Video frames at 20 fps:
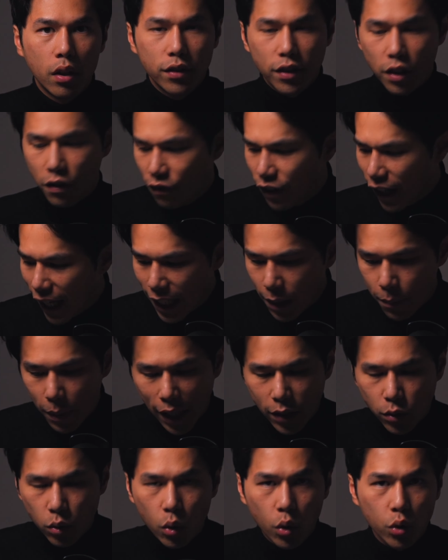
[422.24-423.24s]
C'est une vraie
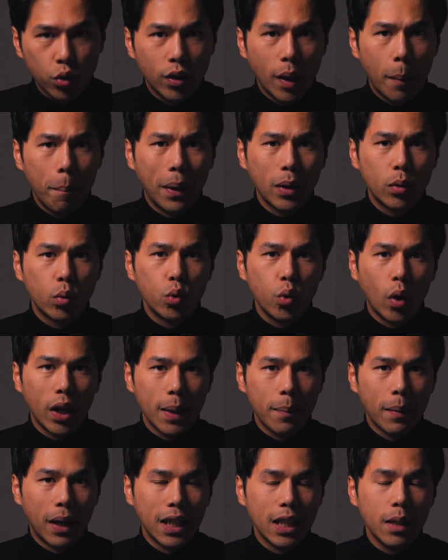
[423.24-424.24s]
libération quand tu n'as pas toujours
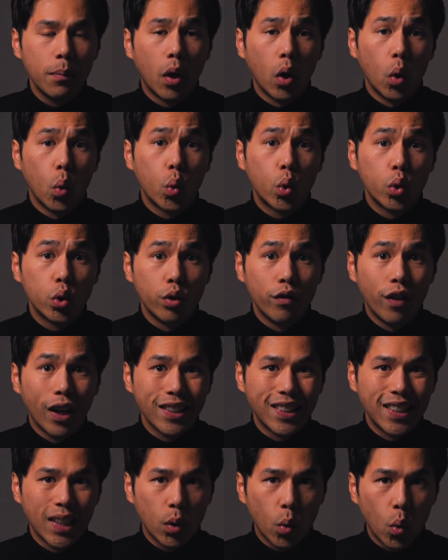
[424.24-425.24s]
les mains libres ou que tu vas
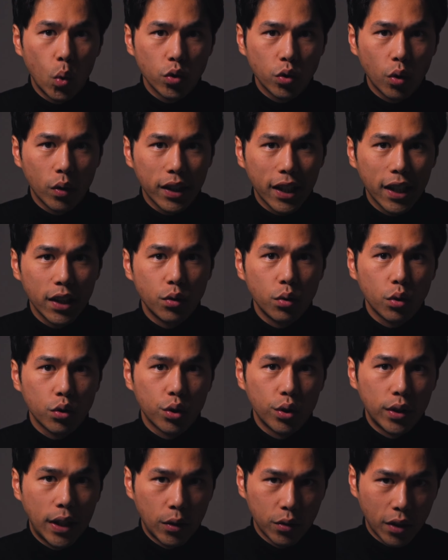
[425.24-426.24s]
rester concentré sur ce
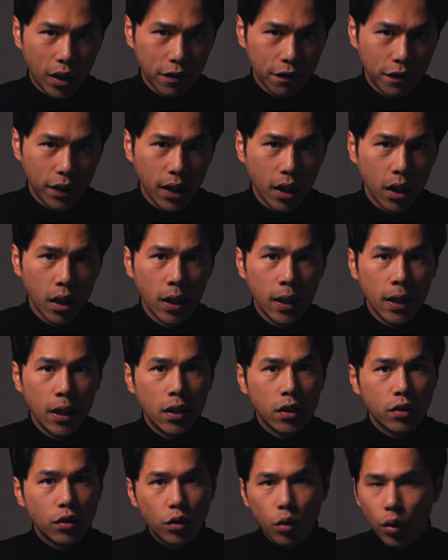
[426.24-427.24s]
que tu es en train de faire
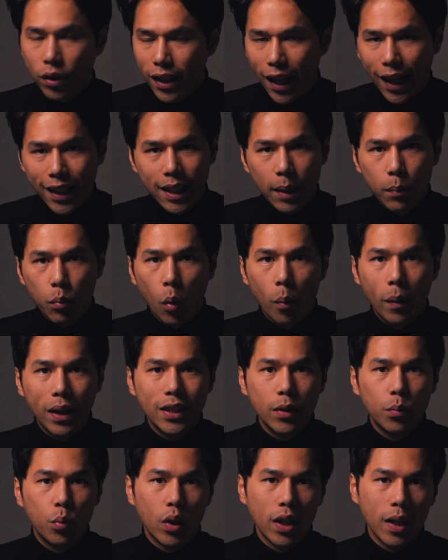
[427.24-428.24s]
sans t'arrêter pour
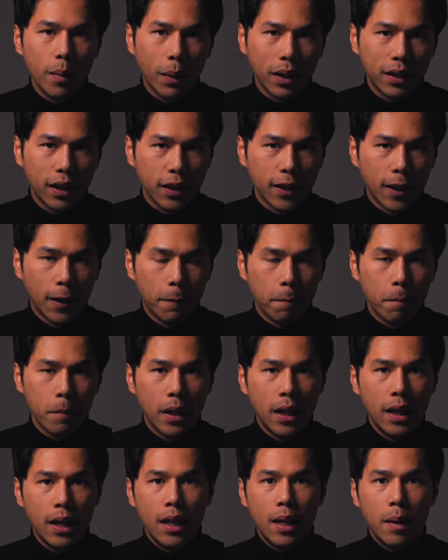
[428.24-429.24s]
manipuler le matériel.
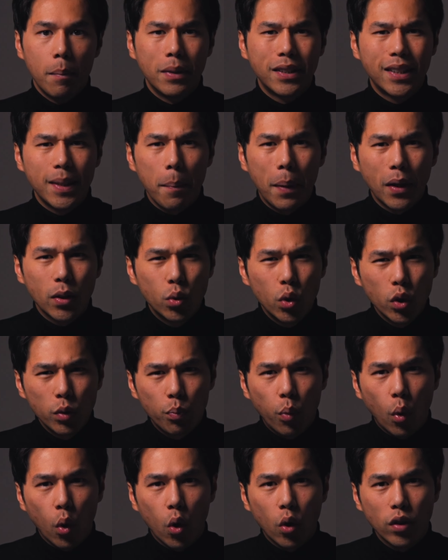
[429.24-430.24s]
Mais ce n'est pas
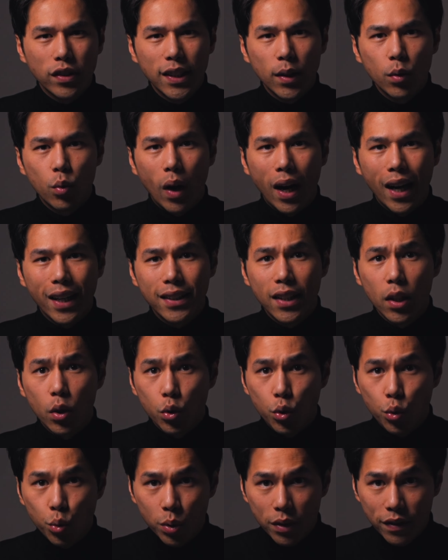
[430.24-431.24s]
juste pour lancer ou arrêter
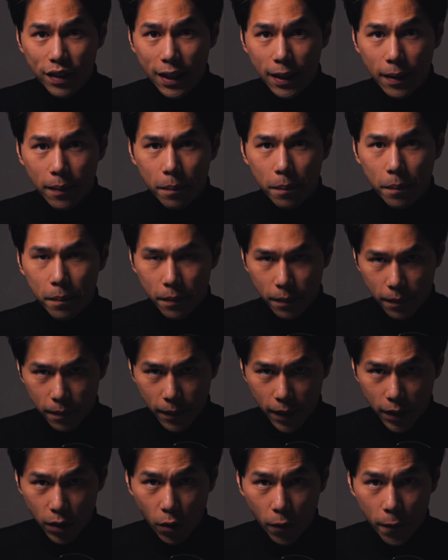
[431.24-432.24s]
le suivi.
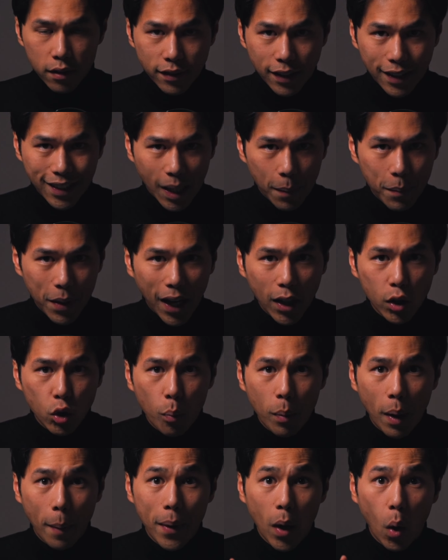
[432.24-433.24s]
Mais non, cette caméra
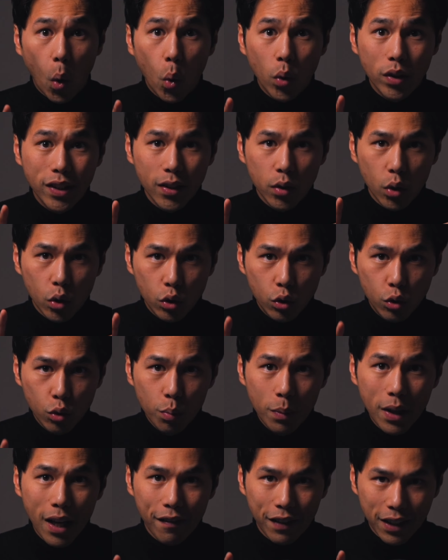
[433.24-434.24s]
te permet aussi de
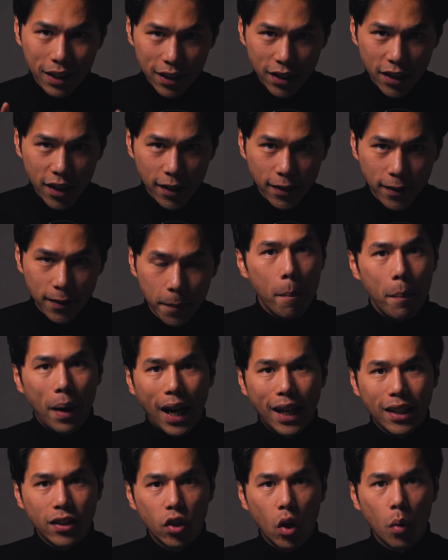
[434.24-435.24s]
zoomer avec les gestes.
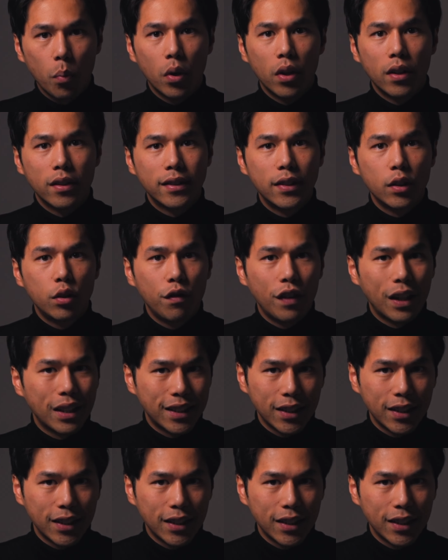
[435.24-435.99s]
Par exemple, si tu fais un